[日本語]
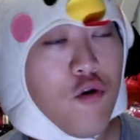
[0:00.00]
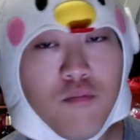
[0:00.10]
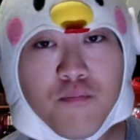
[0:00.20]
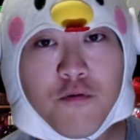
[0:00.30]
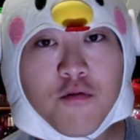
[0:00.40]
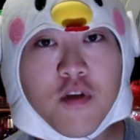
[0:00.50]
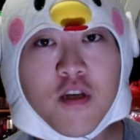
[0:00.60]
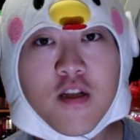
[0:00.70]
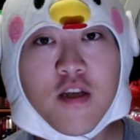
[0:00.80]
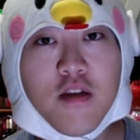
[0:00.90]
根本的
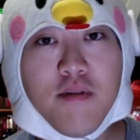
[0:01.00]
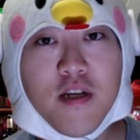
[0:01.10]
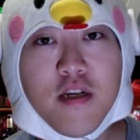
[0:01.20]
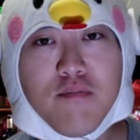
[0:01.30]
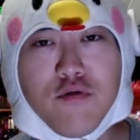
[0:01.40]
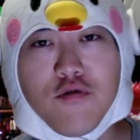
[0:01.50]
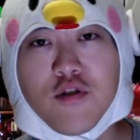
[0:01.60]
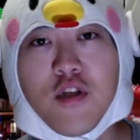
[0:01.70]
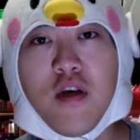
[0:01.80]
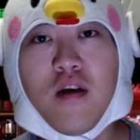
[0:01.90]
なデリバリーアプリと
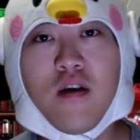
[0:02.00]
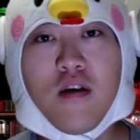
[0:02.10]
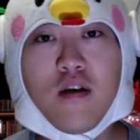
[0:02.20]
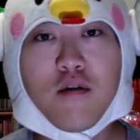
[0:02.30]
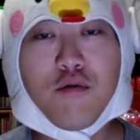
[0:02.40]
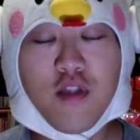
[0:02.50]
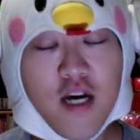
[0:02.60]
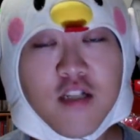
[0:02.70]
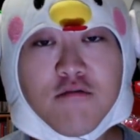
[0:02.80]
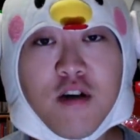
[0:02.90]
して、これ
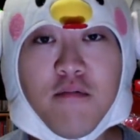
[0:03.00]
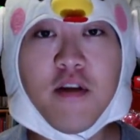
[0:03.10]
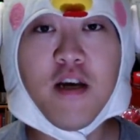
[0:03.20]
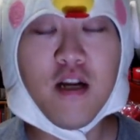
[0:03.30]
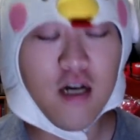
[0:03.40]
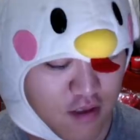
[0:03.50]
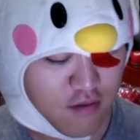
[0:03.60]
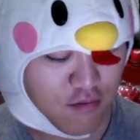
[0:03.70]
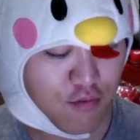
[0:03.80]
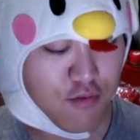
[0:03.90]
大丈夫かみたいな、い
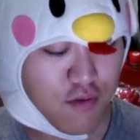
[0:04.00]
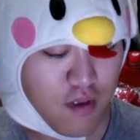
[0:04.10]
うこととか